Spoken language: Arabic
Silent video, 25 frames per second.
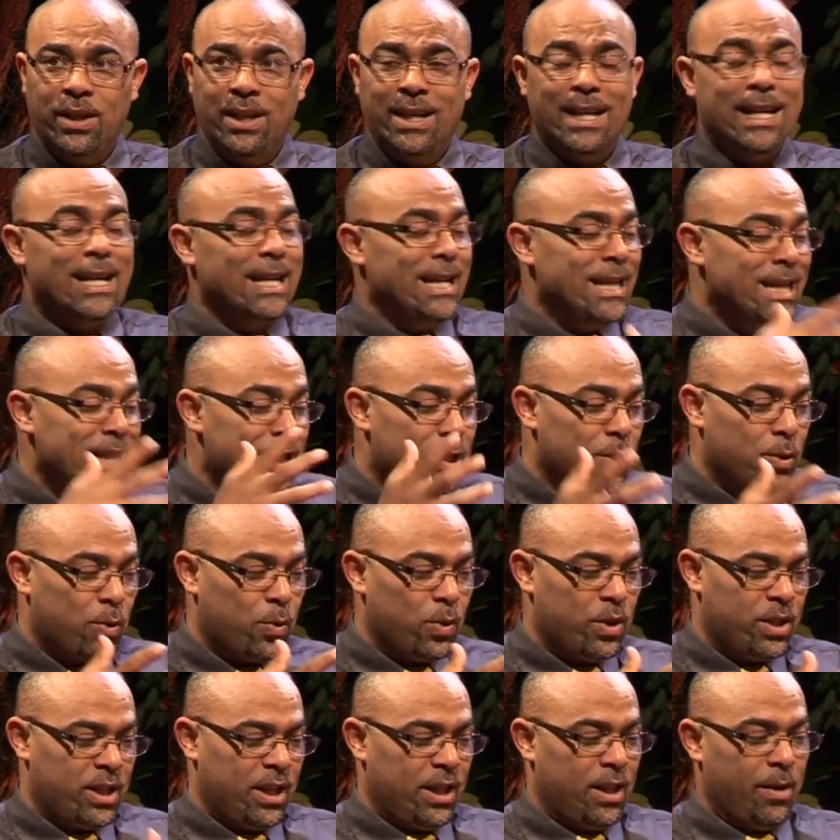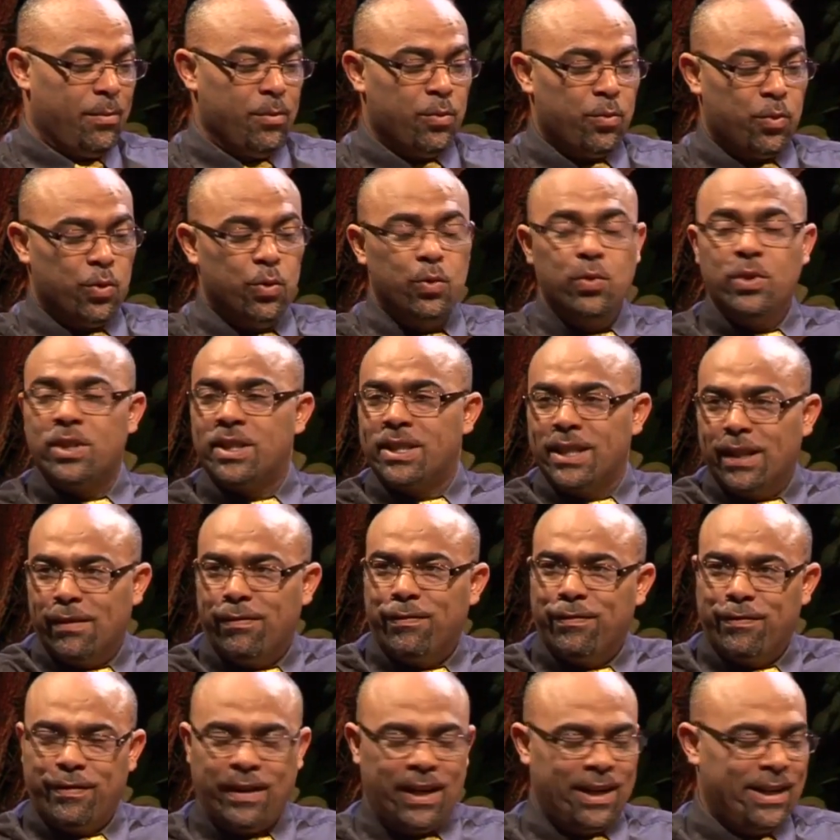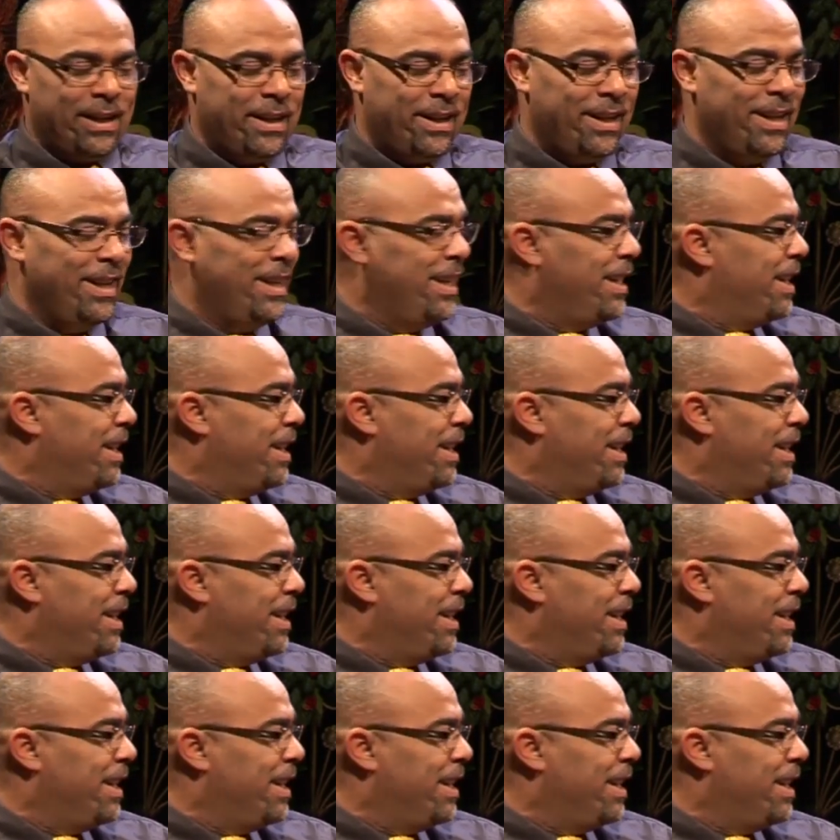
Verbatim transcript: الناس الكل استدعى يمكن هو صرف على